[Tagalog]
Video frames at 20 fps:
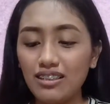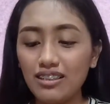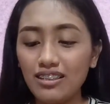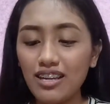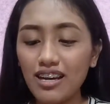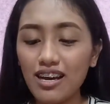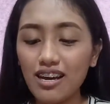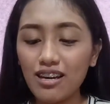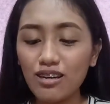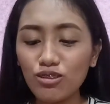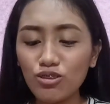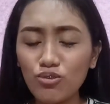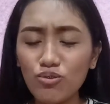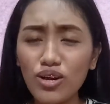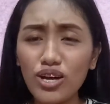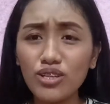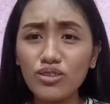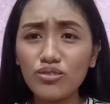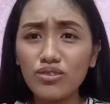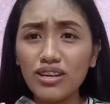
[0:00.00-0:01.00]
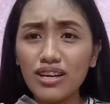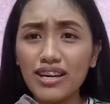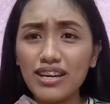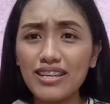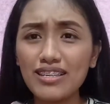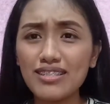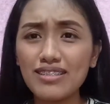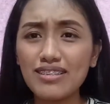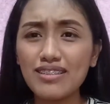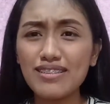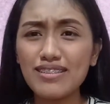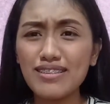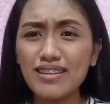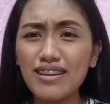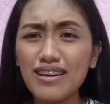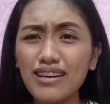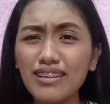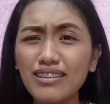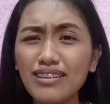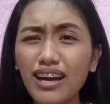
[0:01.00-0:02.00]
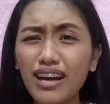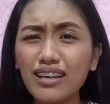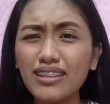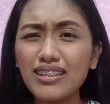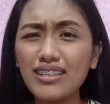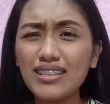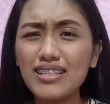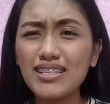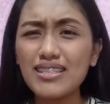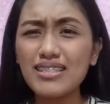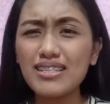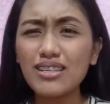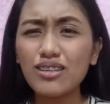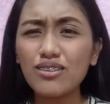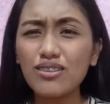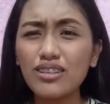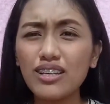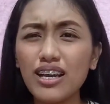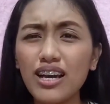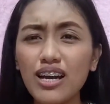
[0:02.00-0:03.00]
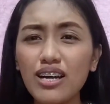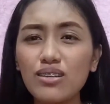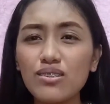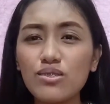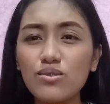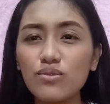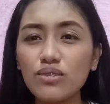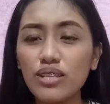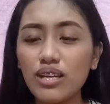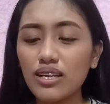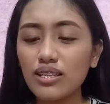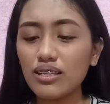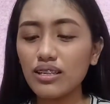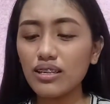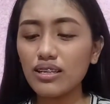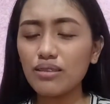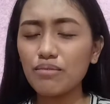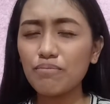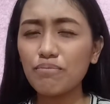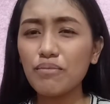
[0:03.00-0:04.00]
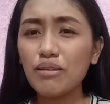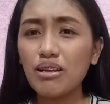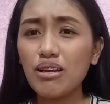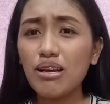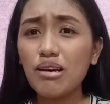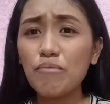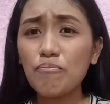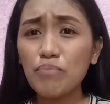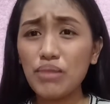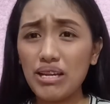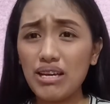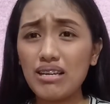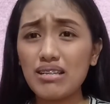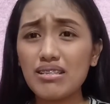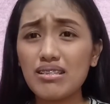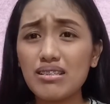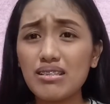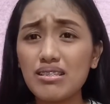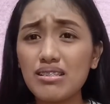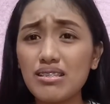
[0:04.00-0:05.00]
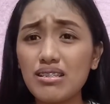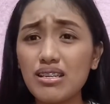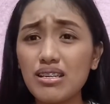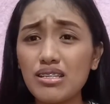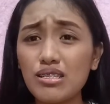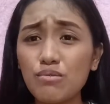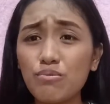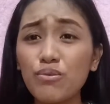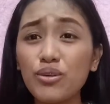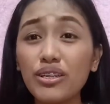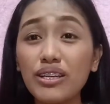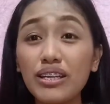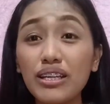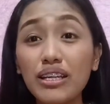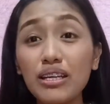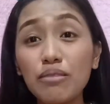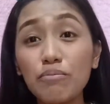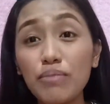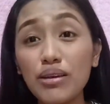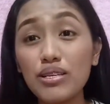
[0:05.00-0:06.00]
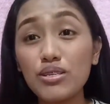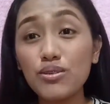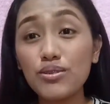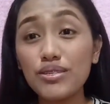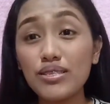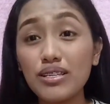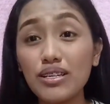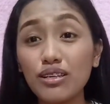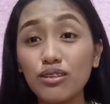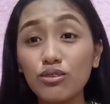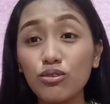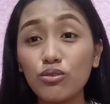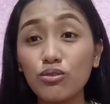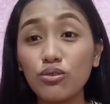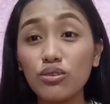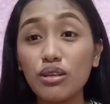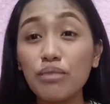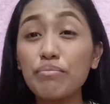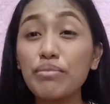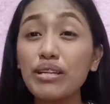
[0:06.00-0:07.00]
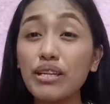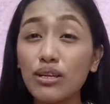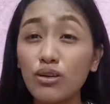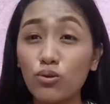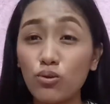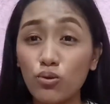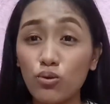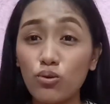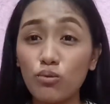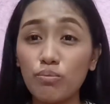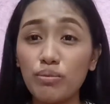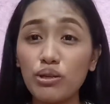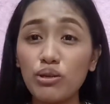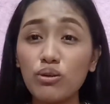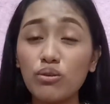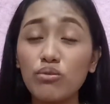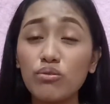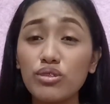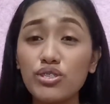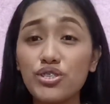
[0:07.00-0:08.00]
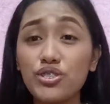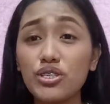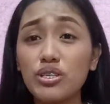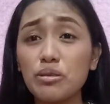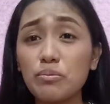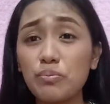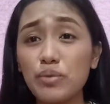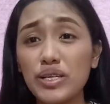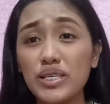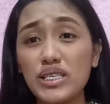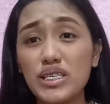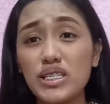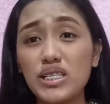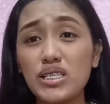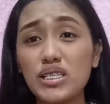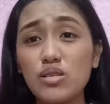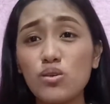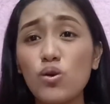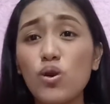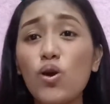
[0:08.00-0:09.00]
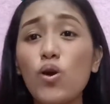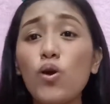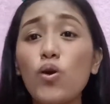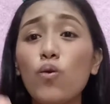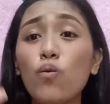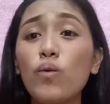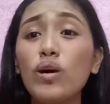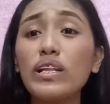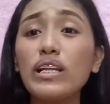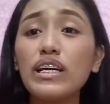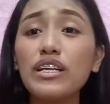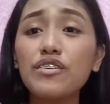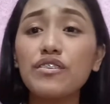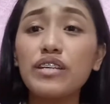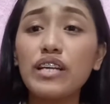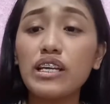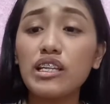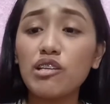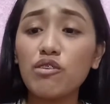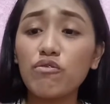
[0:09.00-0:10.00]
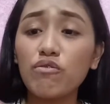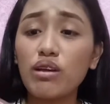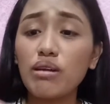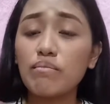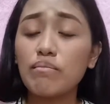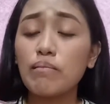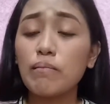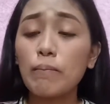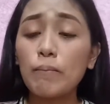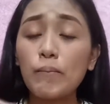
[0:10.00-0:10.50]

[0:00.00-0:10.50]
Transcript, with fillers: Nakakatawa no guys, kasi ang laki ng discount niya, halos 100 plus. Kasi guys, 49 pesos lang to nabili ko, pero ang original price is 185.